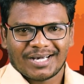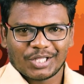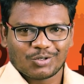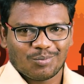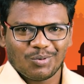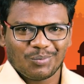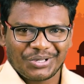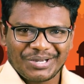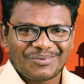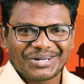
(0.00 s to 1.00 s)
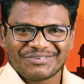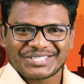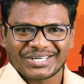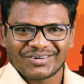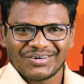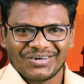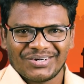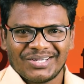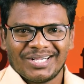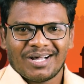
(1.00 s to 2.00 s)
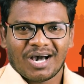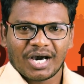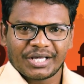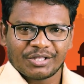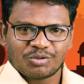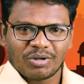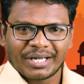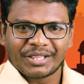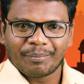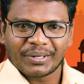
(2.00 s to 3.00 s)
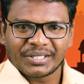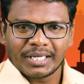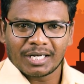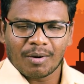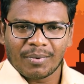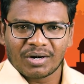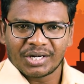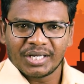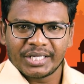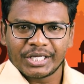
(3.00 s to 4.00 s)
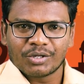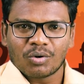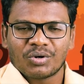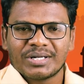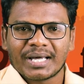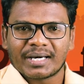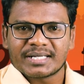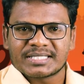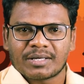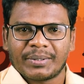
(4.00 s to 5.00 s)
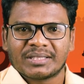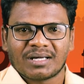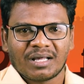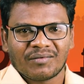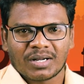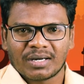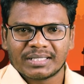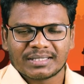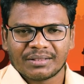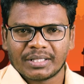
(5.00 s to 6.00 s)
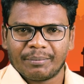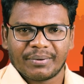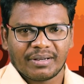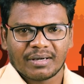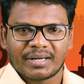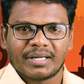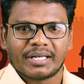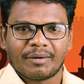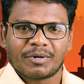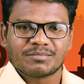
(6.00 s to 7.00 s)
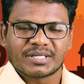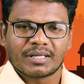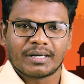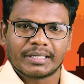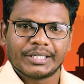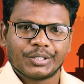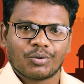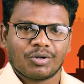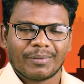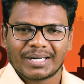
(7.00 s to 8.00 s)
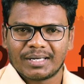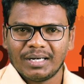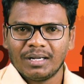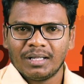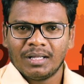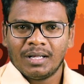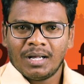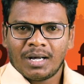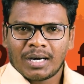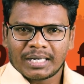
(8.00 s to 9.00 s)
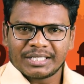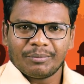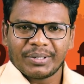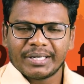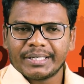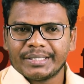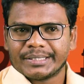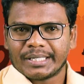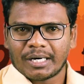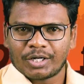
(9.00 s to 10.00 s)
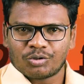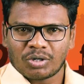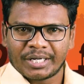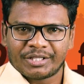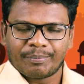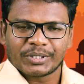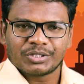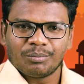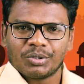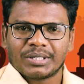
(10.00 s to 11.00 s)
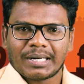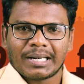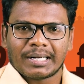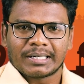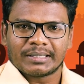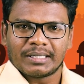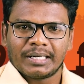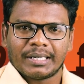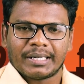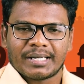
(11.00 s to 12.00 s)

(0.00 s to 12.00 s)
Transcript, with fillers: அது ரொம்ப முக்கியமான விஷயம் ஆயிரத்தி தொள்ளாயிரத்தி பதினேழாம் ஆண்டு ஈரோடு நகரசபை தலைவராக தந்தை பெரியாரை நியமனம் செய்கிறாங்க ஈரோடு மக்கள் அதன் பிறகு ஆயிரத்தி தொள்ளாயிரத்தி பத்தொம்போது காலகட்டத்தில்